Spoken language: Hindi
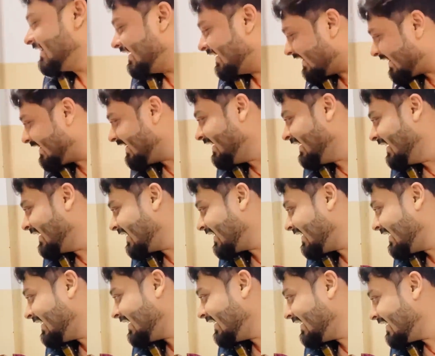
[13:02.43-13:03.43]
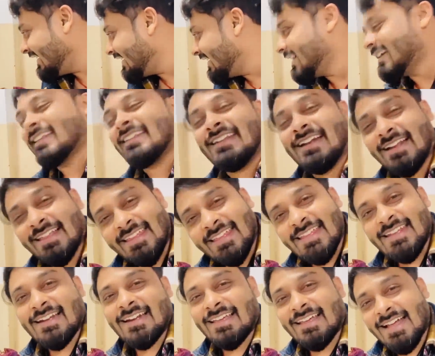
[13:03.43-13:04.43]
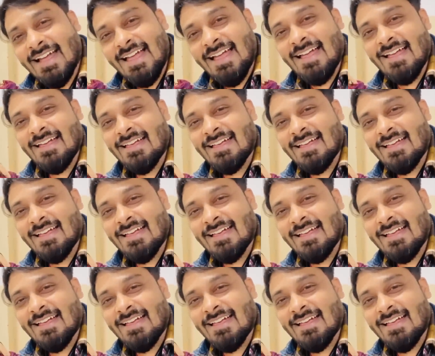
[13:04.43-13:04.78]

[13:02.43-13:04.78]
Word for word: लड़की लड़की लड़की लड़का